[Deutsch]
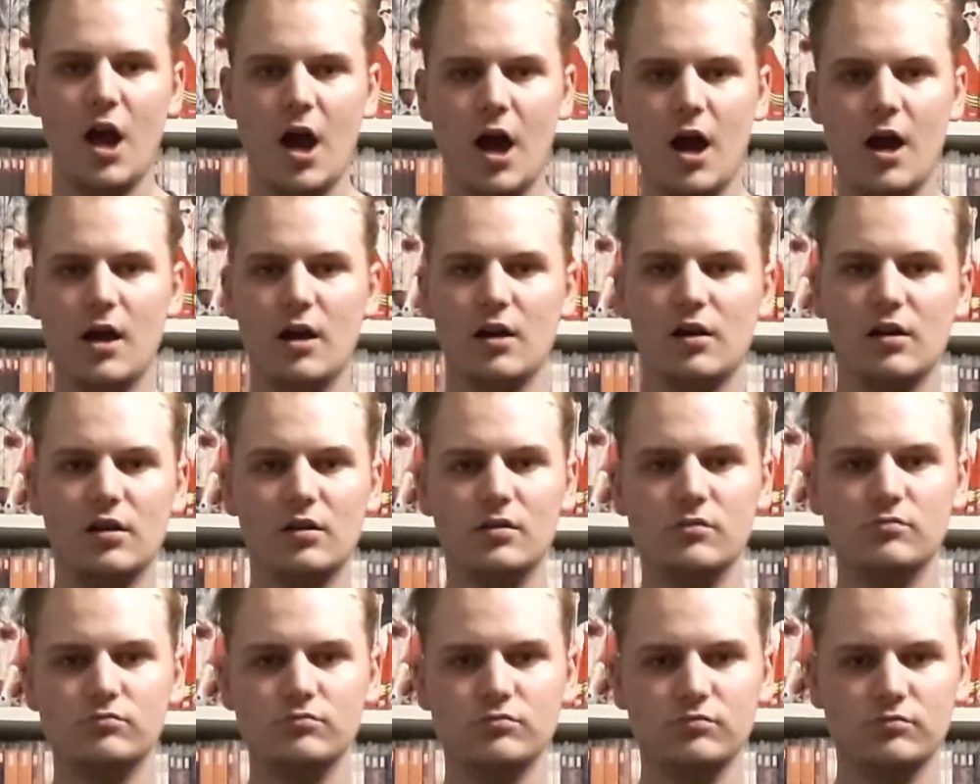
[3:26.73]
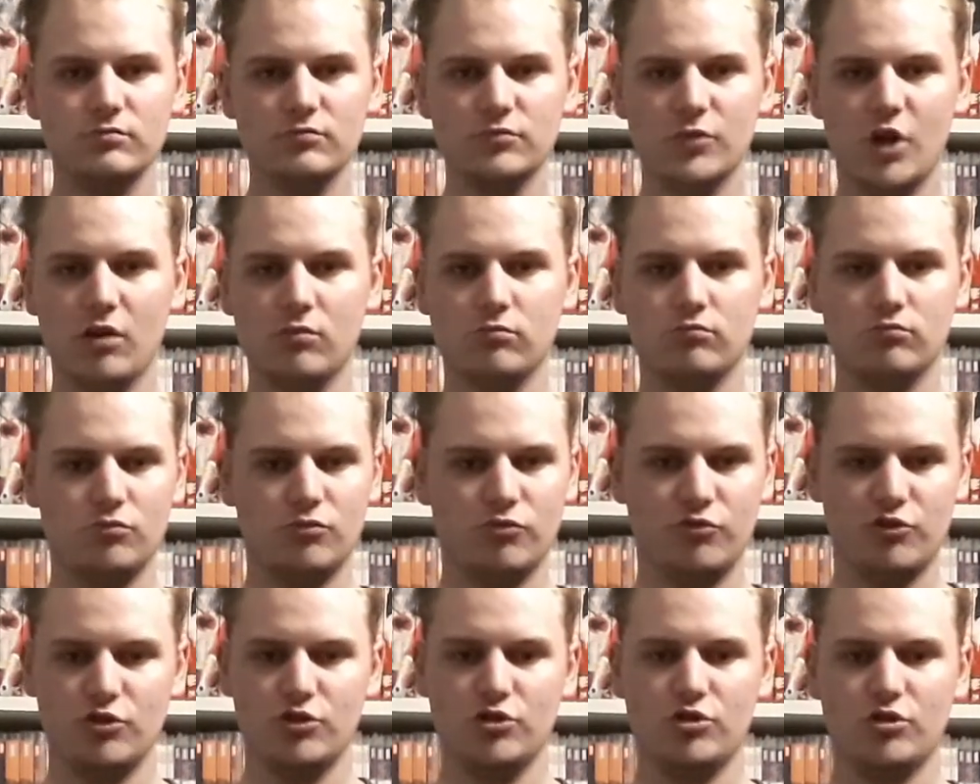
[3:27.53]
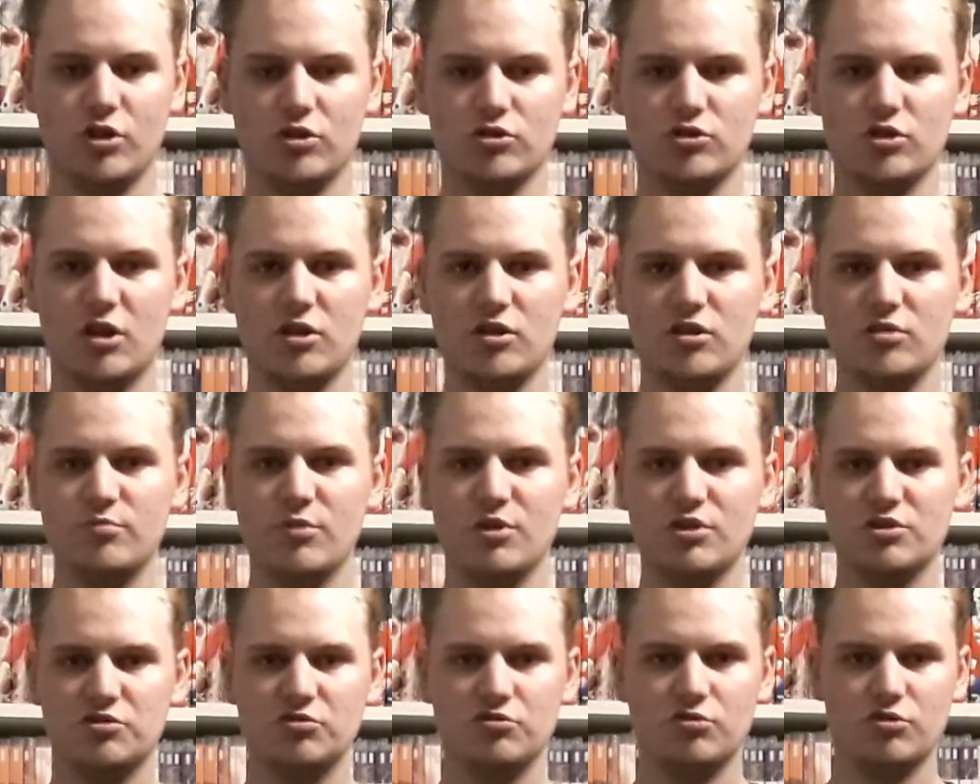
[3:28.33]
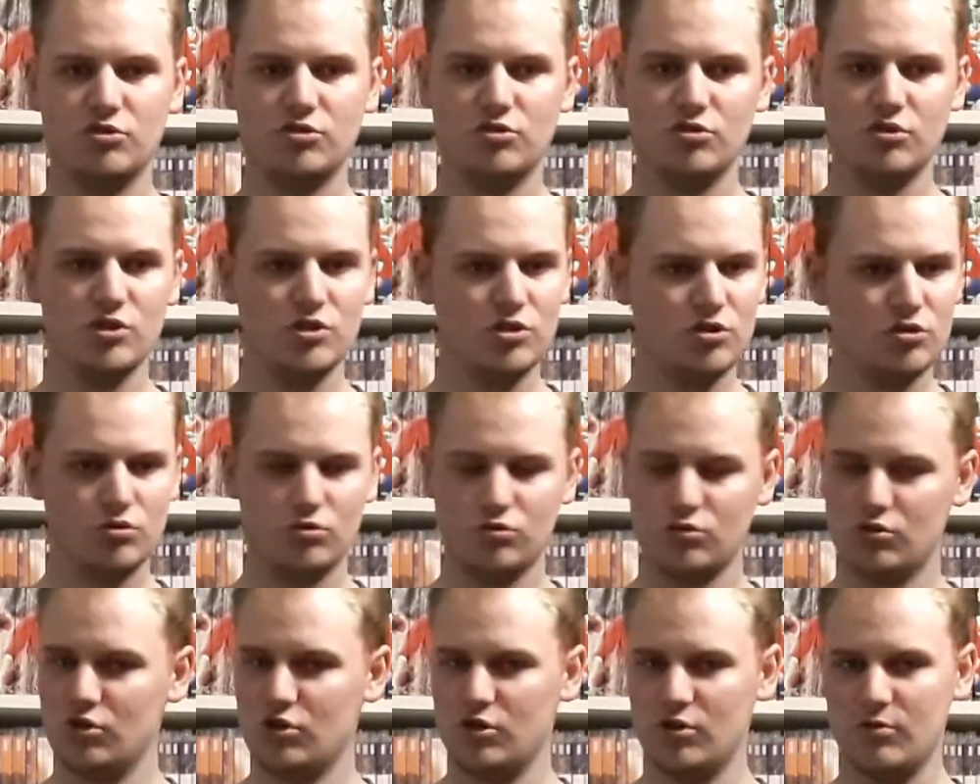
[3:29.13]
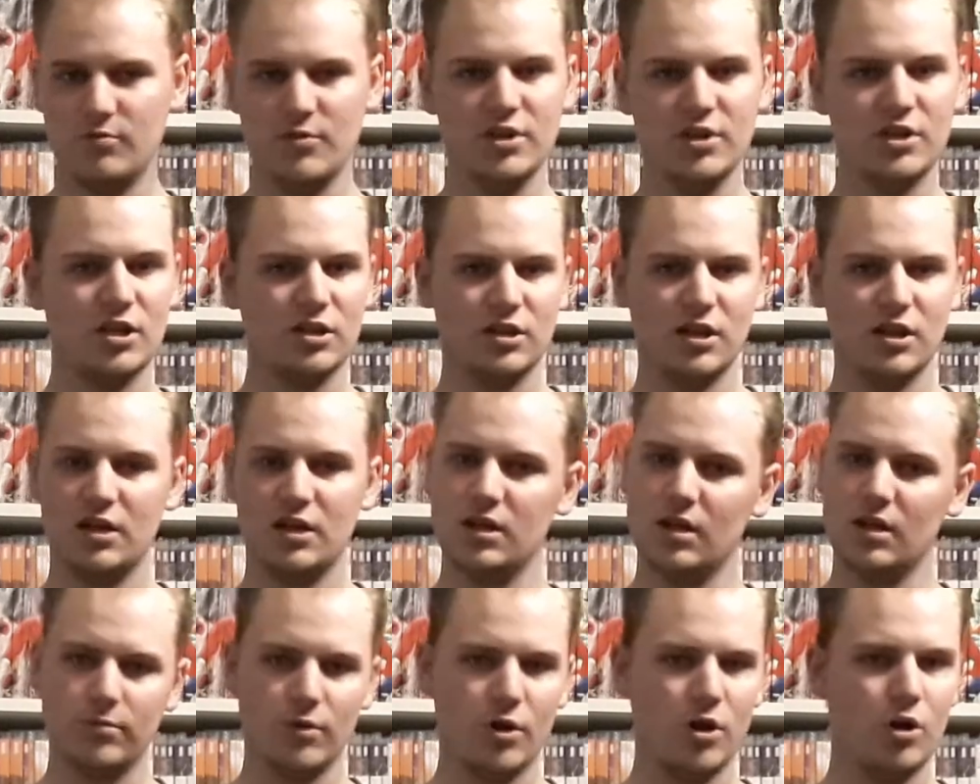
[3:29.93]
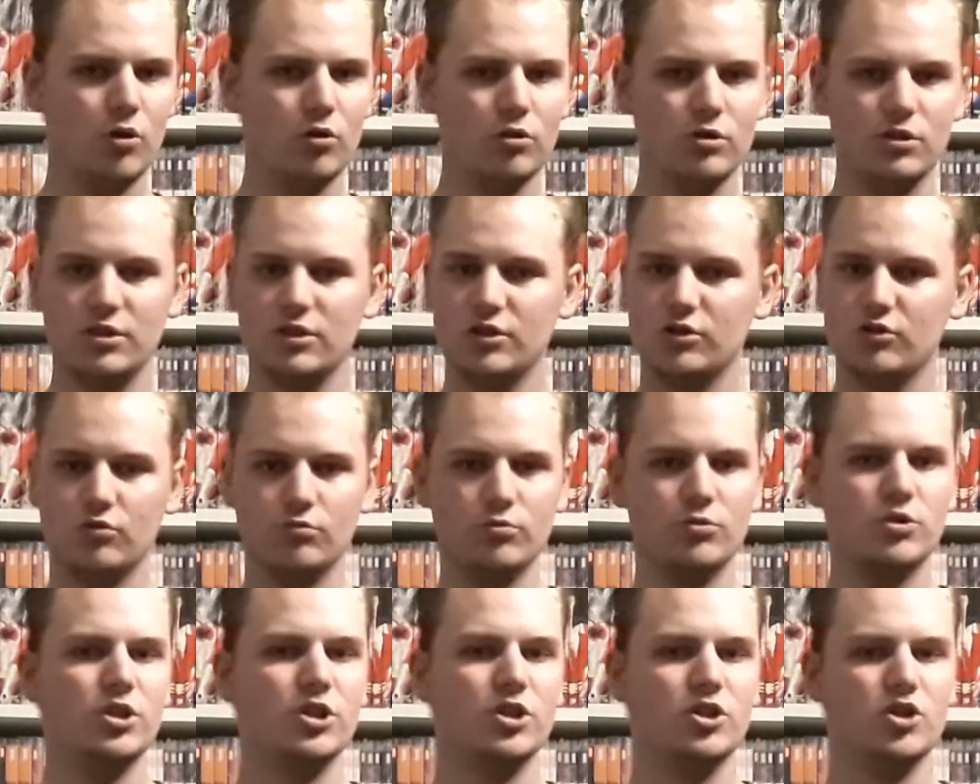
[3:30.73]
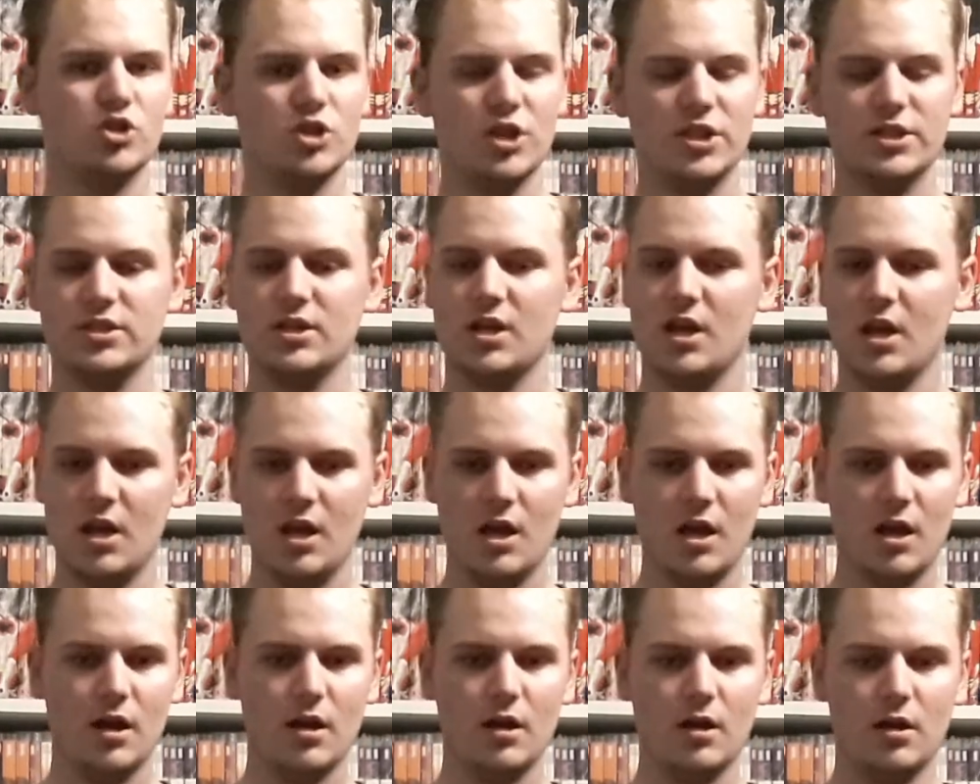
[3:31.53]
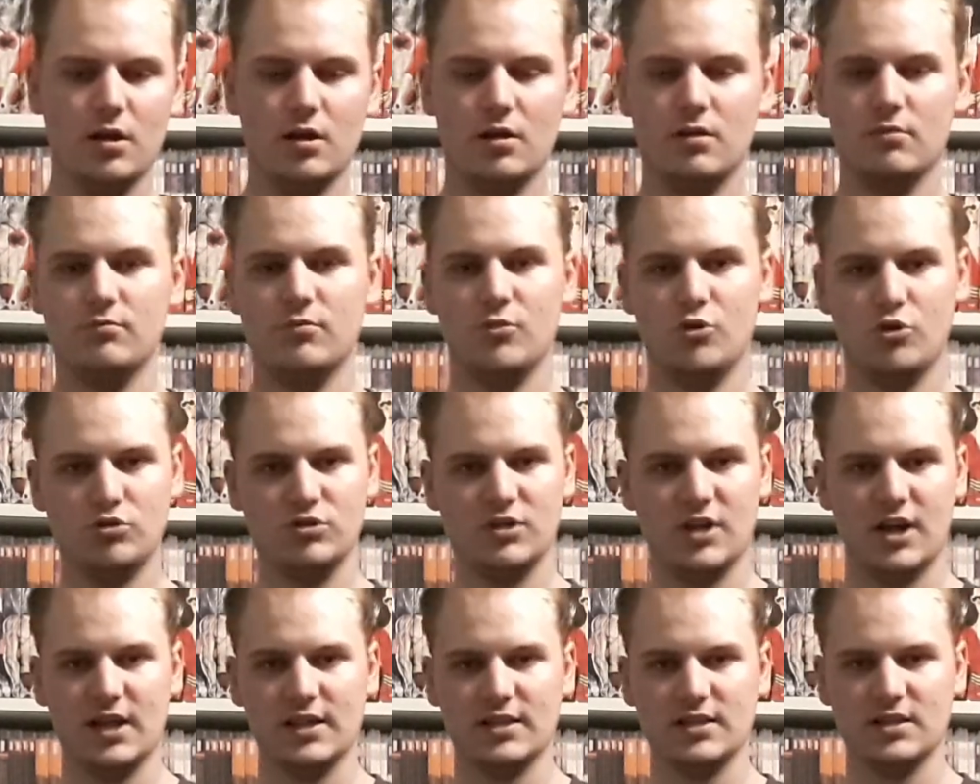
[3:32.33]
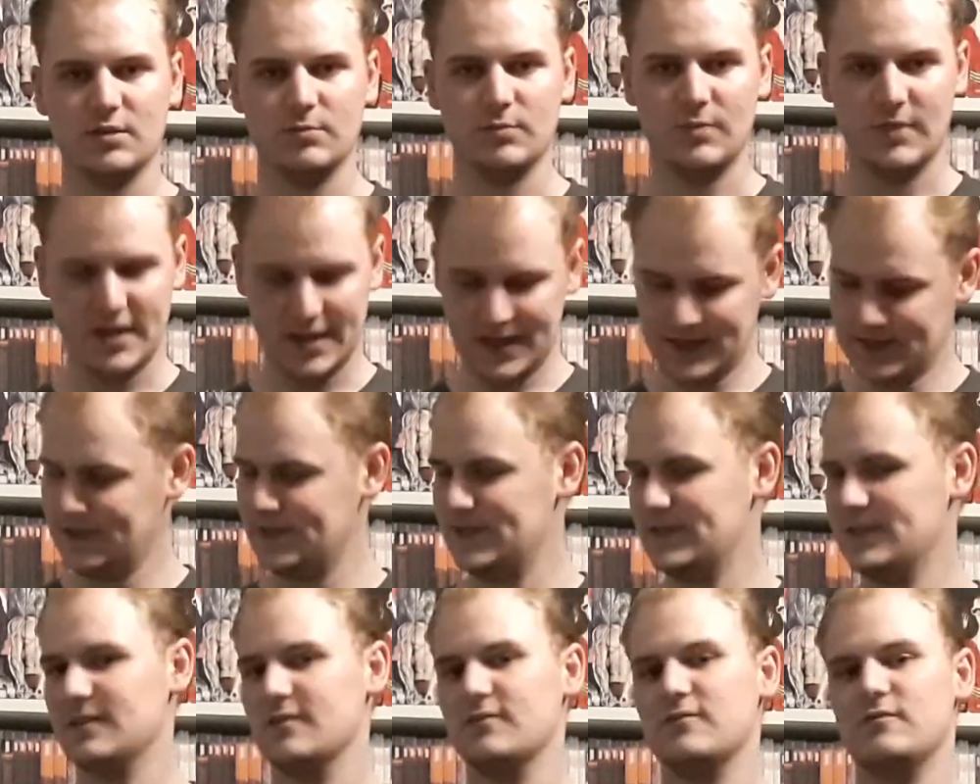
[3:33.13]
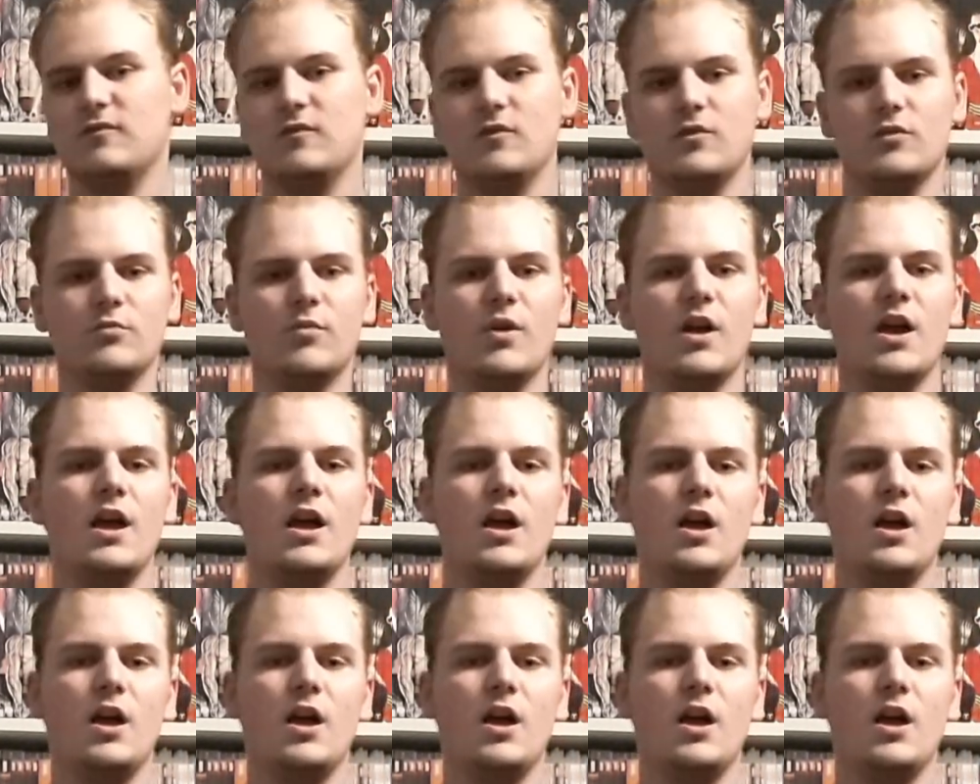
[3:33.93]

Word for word: Ähm, ja, Finde ich ganz angemessen. Ist nicht äh, mega geil, aber auch nicht unbedingt schlecht. Ähm, unterhaltsam ist dieser Film.